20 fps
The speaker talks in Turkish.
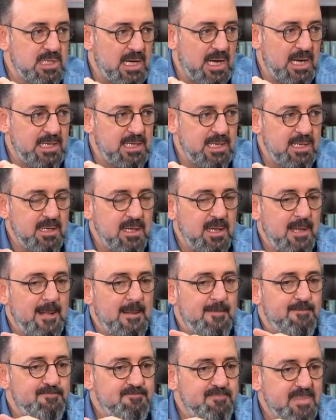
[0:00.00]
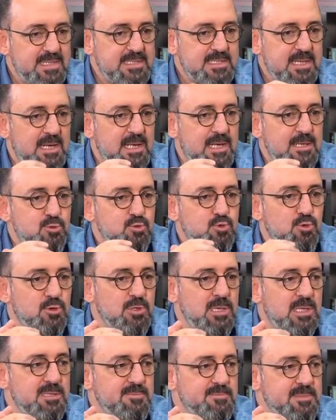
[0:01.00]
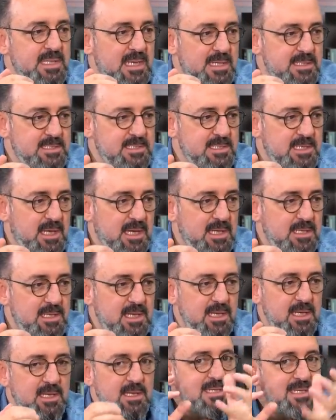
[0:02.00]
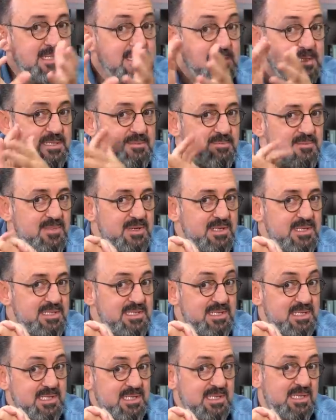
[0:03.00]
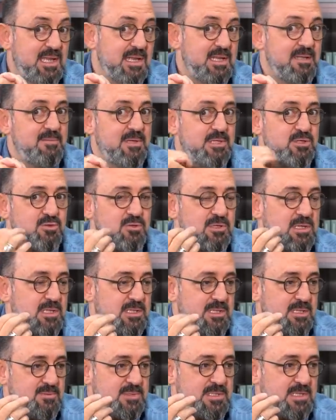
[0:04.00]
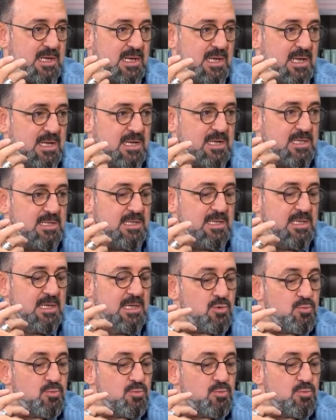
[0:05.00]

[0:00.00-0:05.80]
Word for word: Yani mesele donanımdan ziyade yazılım mı, içeriği neyle meşgul ettiğimizle alakalı.